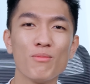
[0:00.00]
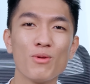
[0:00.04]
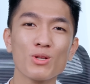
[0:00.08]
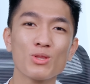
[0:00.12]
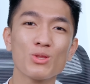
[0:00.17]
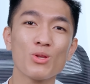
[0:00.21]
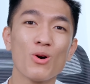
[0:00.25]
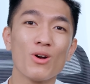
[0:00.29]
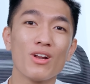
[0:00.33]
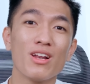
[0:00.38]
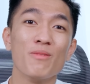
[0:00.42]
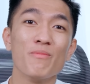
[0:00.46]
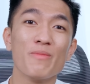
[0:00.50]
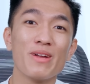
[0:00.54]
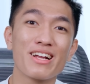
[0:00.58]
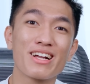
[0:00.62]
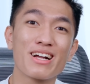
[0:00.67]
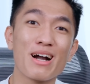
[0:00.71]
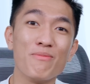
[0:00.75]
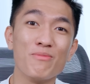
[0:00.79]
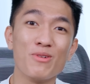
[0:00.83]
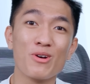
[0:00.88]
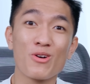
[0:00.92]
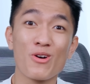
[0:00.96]
mỗi tội là mình
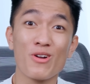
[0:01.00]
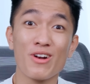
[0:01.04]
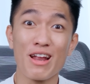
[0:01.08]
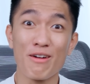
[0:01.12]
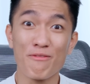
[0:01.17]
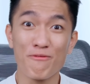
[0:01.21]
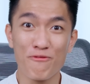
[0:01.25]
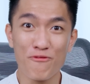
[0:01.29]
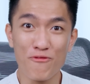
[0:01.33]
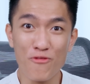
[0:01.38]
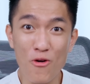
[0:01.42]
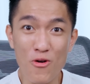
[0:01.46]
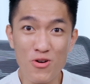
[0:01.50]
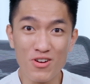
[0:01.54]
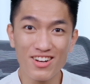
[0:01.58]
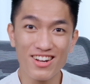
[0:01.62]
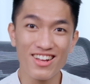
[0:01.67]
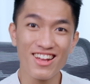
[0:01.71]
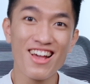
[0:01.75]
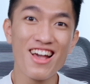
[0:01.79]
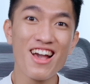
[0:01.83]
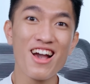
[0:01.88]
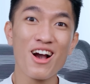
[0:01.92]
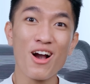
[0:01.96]
cầm được có 5 phút
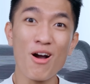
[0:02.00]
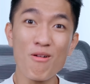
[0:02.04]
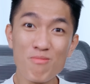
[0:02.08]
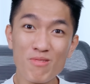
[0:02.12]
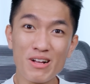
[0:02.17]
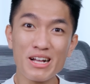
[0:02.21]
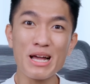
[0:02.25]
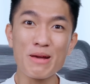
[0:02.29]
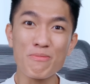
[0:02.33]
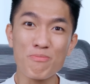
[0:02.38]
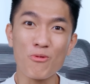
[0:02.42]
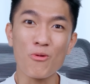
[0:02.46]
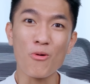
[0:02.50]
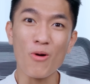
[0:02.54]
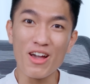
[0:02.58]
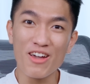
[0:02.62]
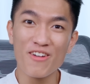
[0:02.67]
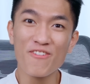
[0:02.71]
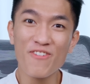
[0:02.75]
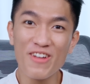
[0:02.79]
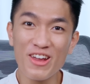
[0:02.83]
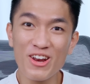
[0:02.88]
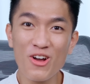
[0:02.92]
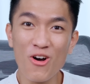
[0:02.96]
không kịp
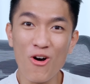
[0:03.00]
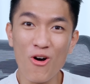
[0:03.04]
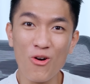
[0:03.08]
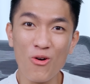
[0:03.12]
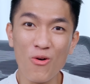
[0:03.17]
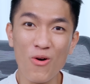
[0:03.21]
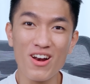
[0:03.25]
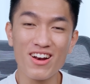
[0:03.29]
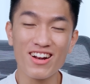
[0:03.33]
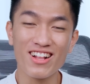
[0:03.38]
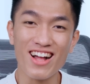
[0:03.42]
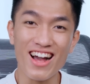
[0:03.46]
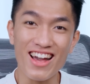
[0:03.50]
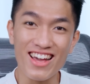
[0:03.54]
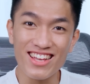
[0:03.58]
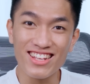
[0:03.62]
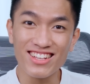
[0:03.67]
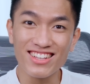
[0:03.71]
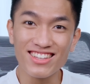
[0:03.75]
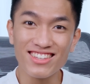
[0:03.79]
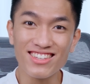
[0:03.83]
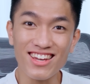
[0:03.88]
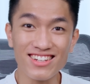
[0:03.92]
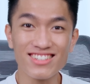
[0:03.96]
quay video luôn
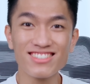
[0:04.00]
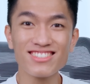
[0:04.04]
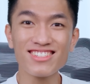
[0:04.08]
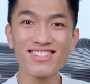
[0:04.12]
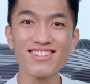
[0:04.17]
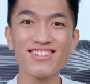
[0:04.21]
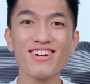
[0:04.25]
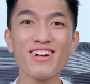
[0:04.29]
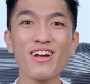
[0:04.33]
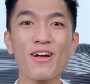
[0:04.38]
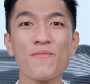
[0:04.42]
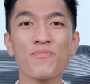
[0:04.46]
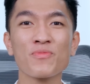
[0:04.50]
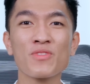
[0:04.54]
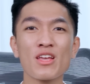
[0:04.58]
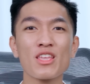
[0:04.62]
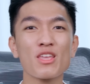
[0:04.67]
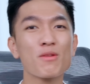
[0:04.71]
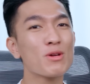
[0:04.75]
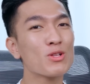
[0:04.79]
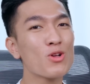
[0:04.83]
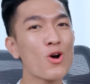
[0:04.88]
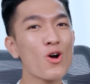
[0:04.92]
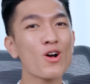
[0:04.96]
cay thật sự đấy
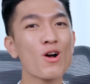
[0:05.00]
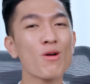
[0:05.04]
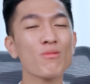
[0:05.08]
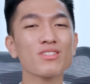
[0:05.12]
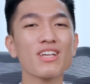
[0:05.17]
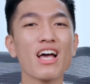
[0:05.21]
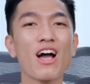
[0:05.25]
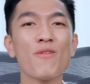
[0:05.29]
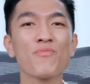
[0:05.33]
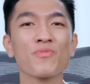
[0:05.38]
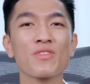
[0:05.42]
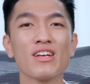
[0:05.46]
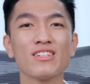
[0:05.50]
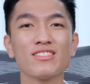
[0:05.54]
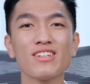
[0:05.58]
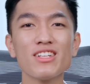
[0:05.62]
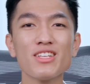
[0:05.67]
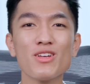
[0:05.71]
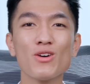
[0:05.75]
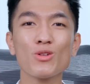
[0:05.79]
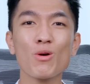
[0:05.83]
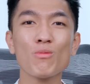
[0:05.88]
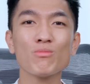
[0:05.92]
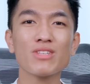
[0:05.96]
nhưng mà thôi không sao
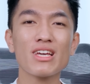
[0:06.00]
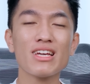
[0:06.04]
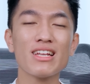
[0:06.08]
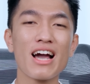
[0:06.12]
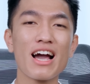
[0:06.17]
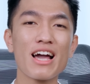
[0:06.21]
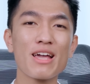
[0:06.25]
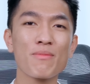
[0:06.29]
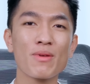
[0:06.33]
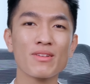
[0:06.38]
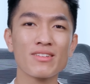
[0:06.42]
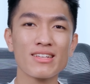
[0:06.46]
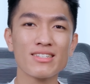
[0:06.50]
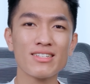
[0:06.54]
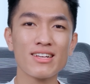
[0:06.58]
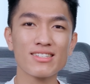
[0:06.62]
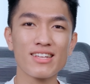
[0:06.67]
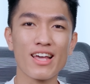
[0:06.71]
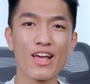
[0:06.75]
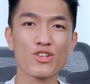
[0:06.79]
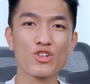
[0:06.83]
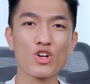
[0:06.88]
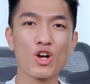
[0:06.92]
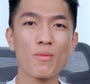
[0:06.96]
rất nhiều thông tin hay mình sẽ chia
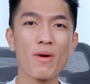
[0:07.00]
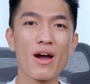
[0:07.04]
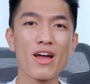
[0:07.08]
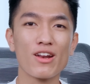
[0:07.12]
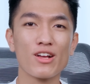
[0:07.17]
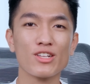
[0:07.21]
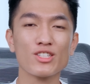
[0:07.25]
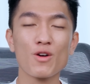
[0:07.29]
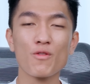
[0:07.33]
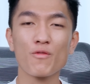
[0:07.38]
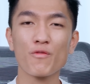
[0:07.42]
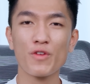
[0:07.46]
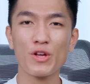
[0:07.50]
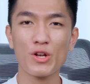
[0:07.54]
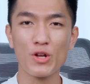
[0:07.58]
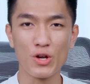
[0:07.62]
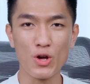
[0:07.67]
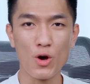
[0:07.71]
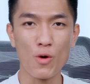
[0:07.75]
sẻ cho các bạn ở trong video